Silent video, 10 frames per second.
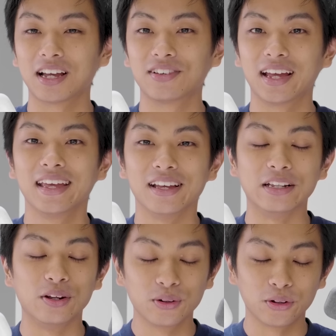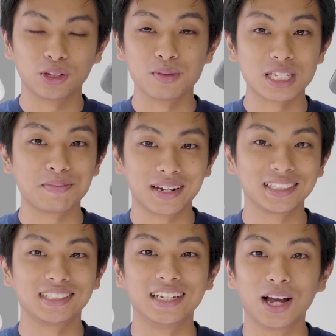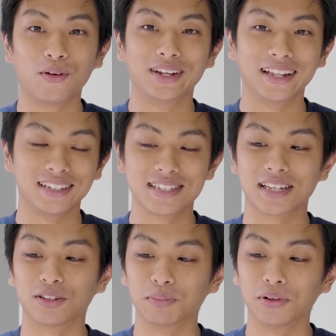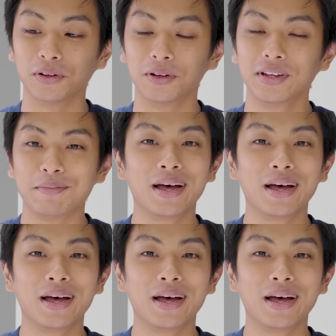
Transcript: ないかぐらい両方とも素晴らしいイヤホンなんですけども